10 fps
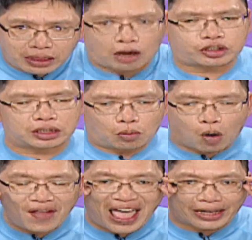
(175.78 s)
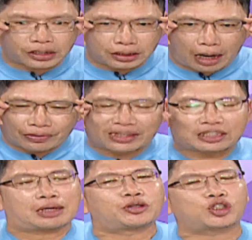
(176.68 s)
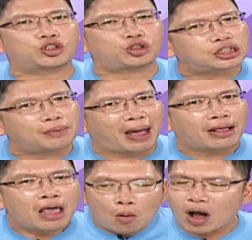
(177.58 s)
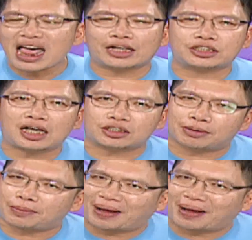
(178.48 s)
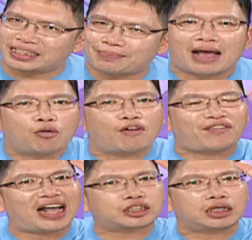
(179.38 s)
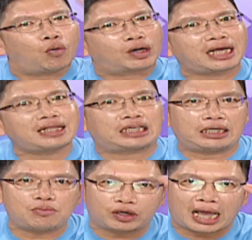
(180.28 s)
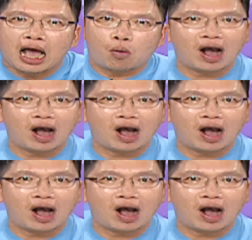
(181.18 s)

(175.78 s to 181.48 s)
那老师，我哪知道什么时候是趋势盘？我哪知道什么是盘整盘？我发誓，我跟你一模一样。